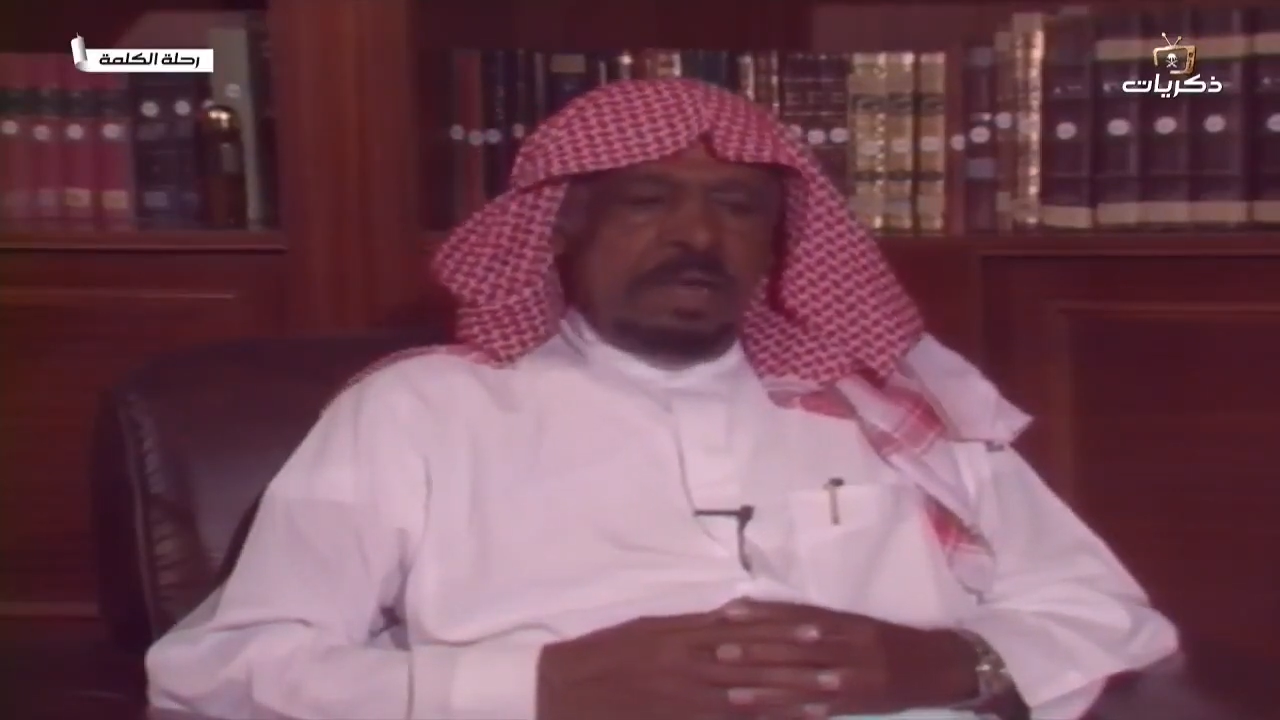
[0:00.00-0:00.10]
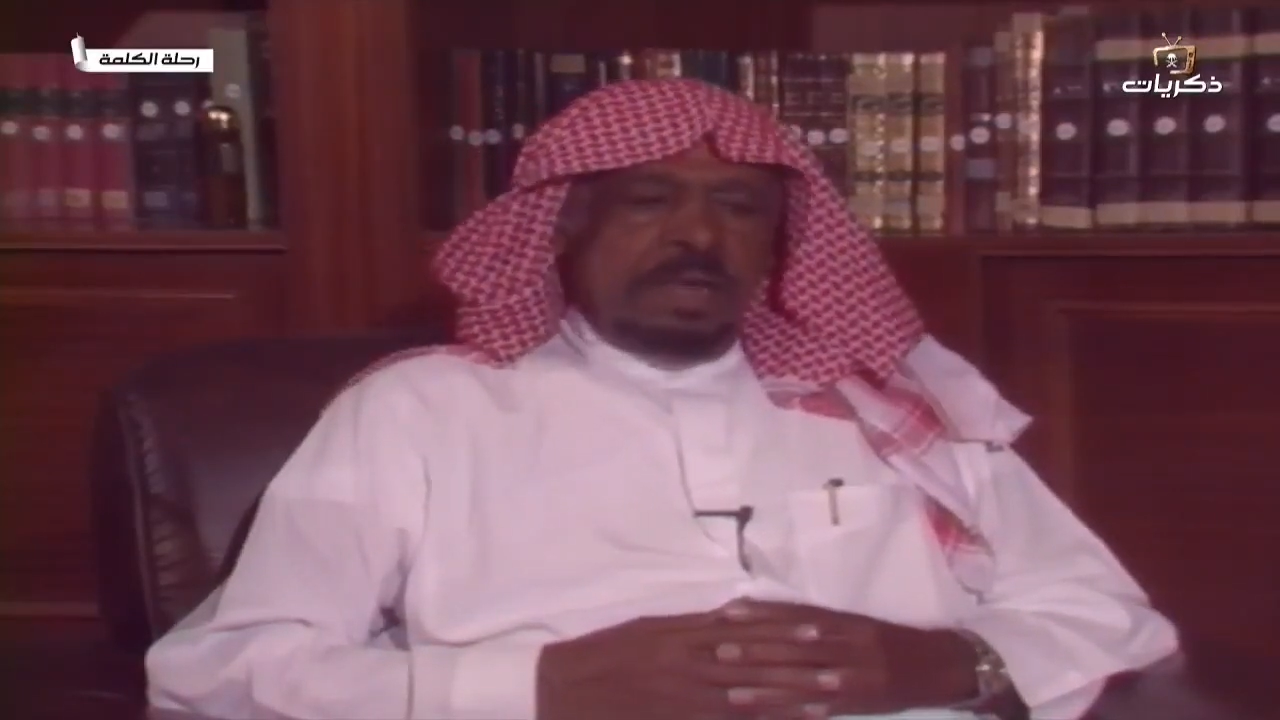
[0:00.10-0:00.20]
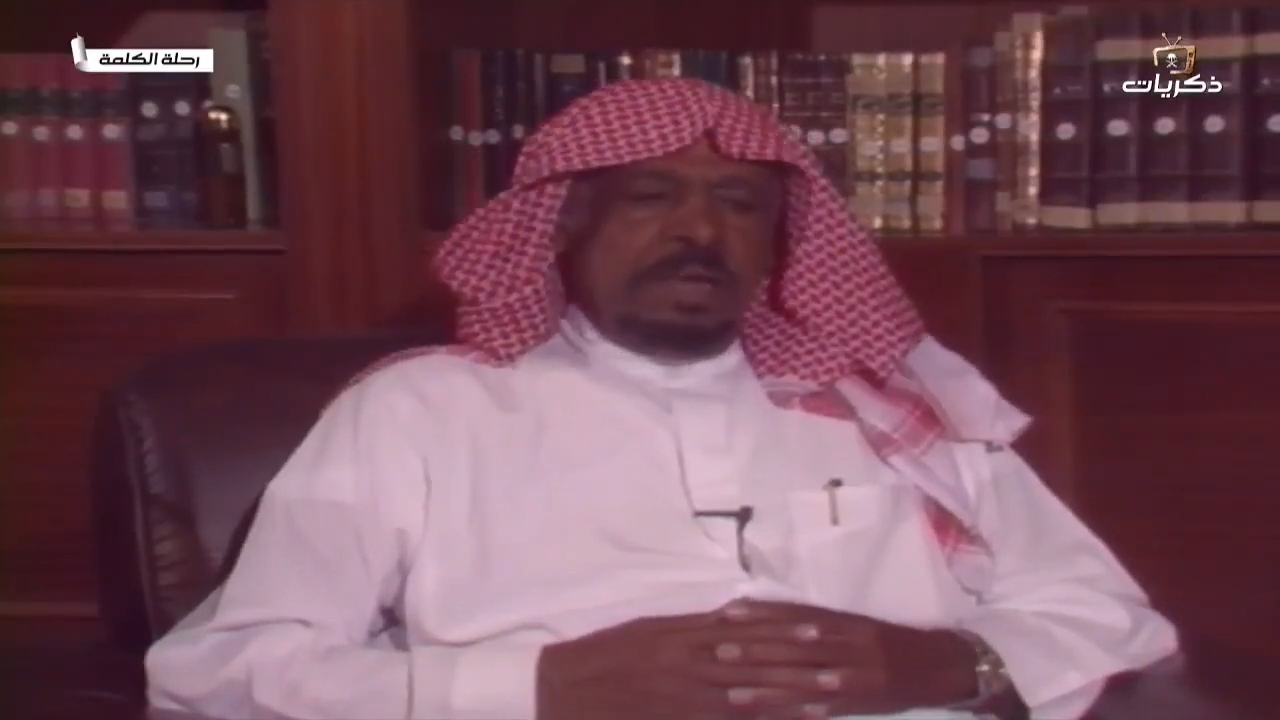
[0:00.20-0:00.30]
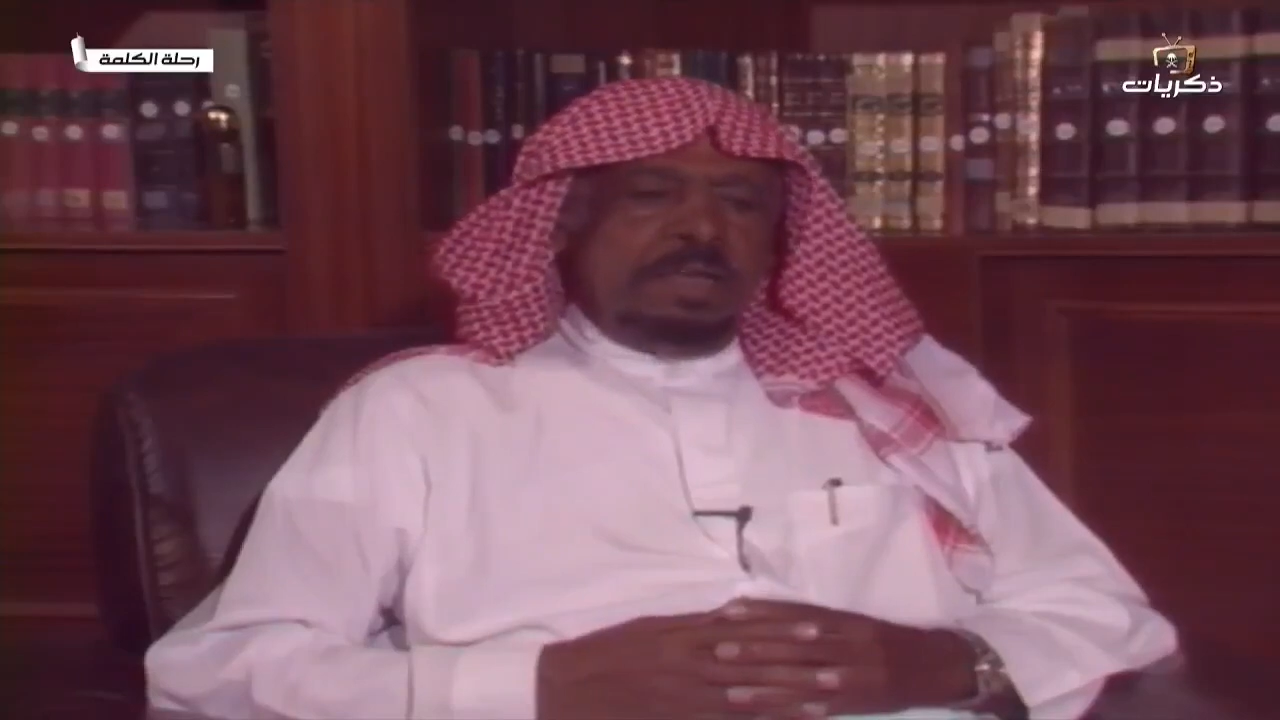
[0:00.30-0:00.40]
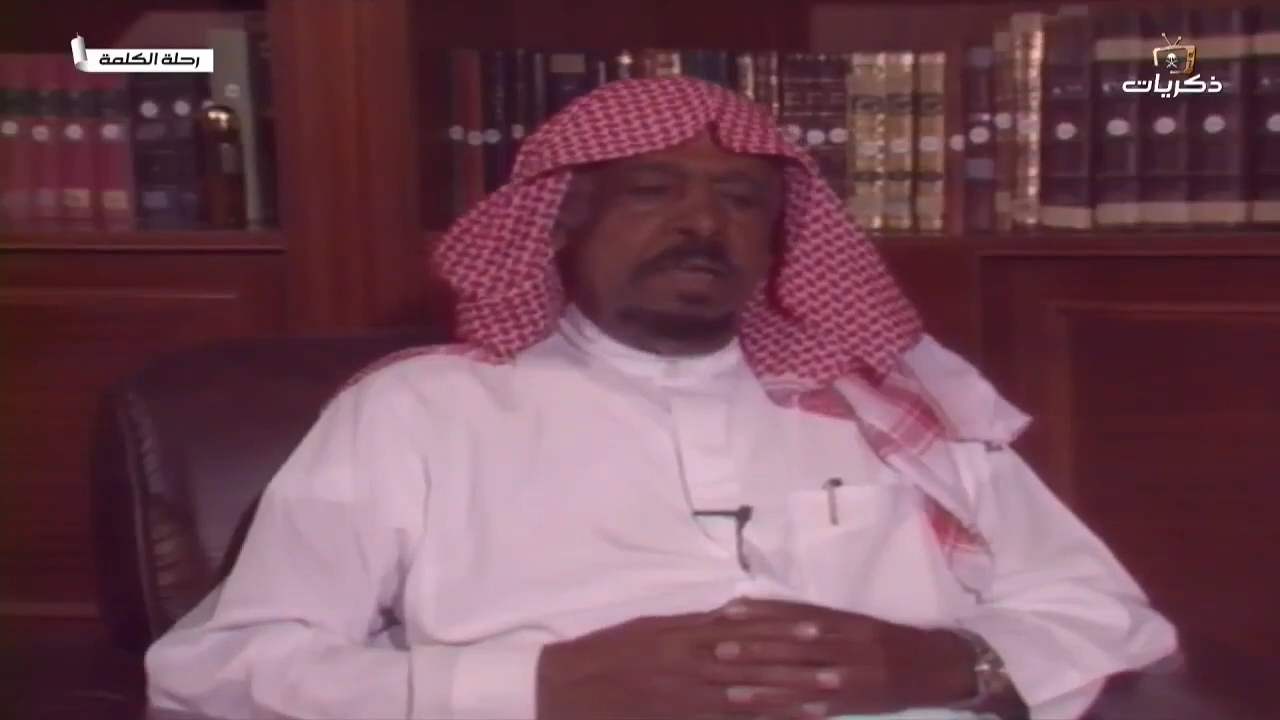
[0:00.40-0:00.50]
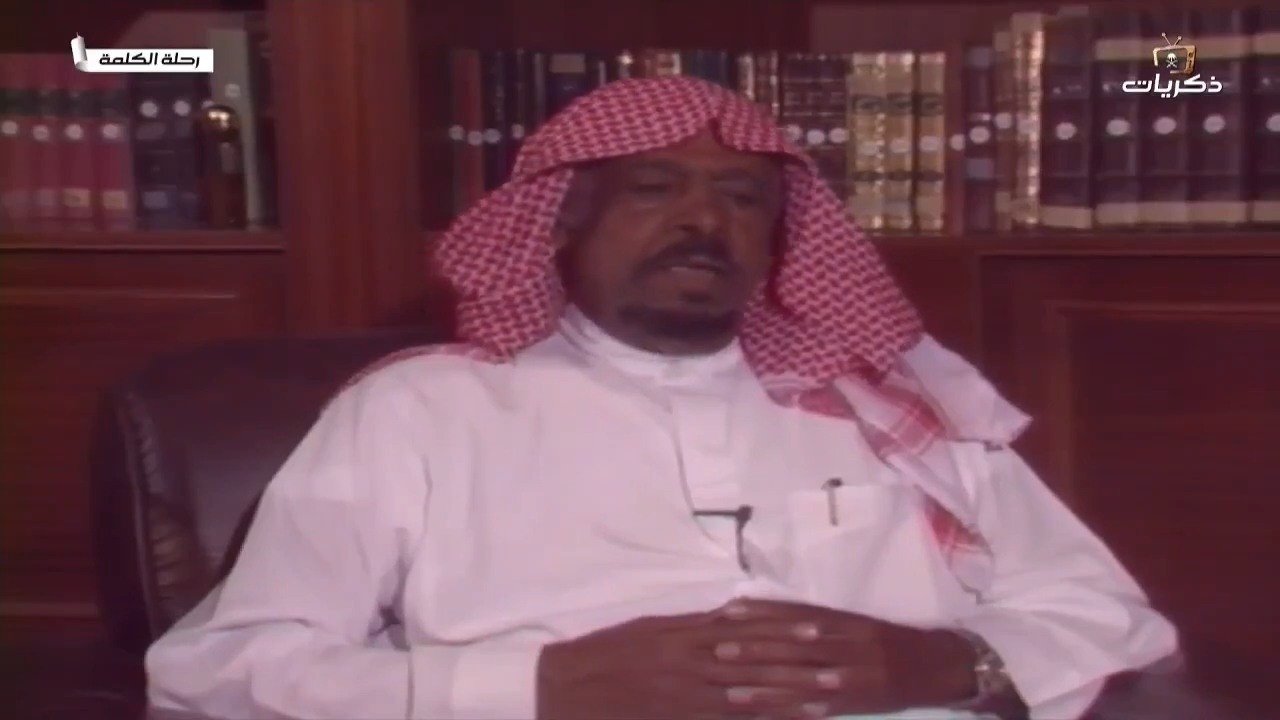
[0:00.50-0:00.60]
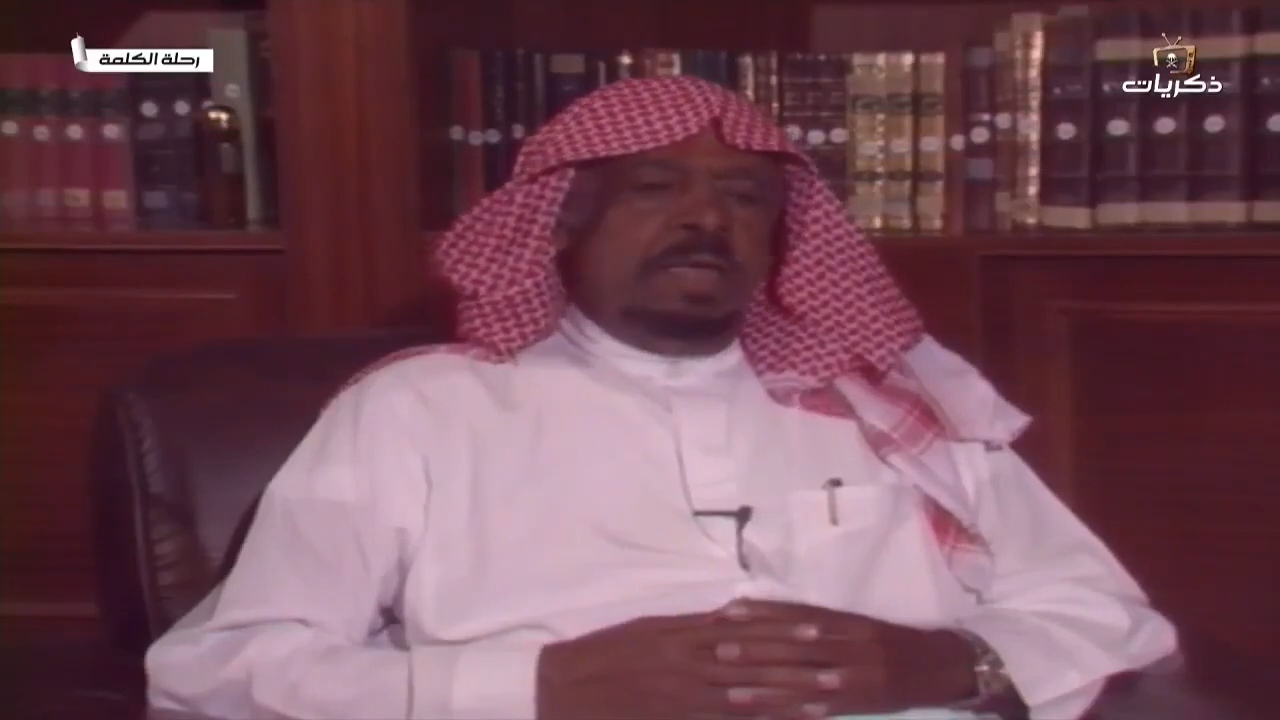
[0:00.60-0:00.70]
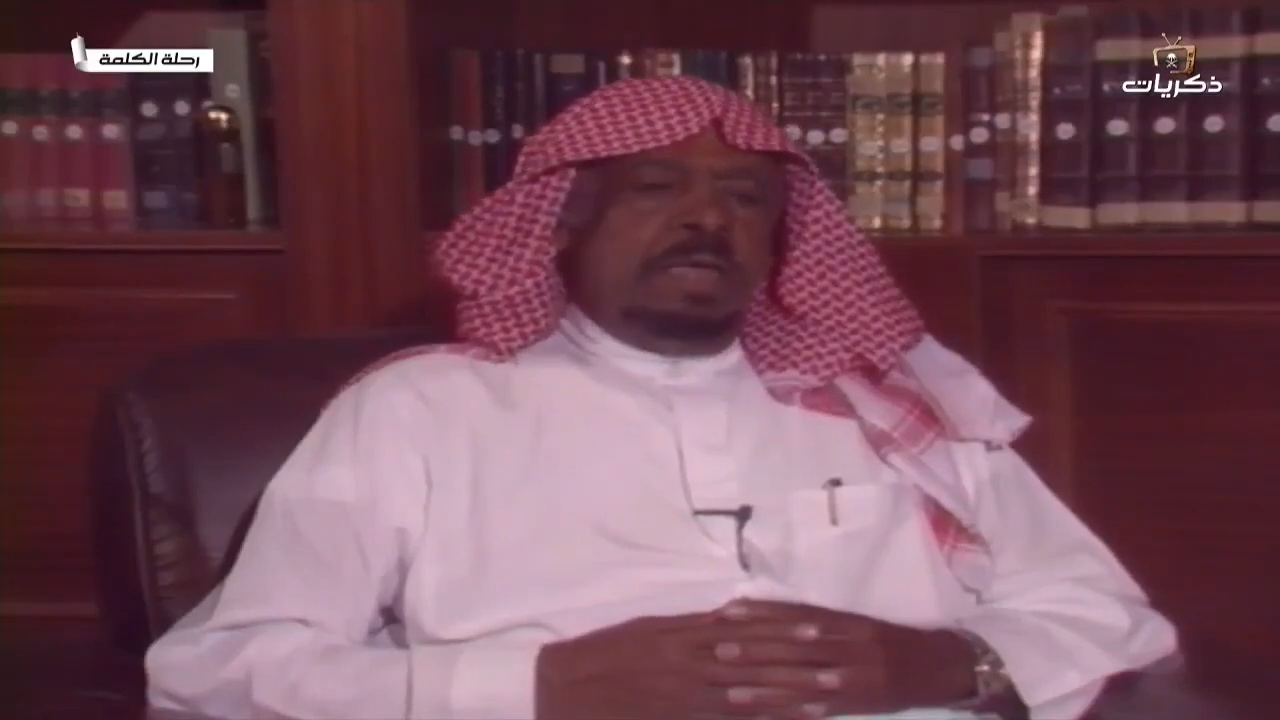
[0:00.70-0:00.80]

أنني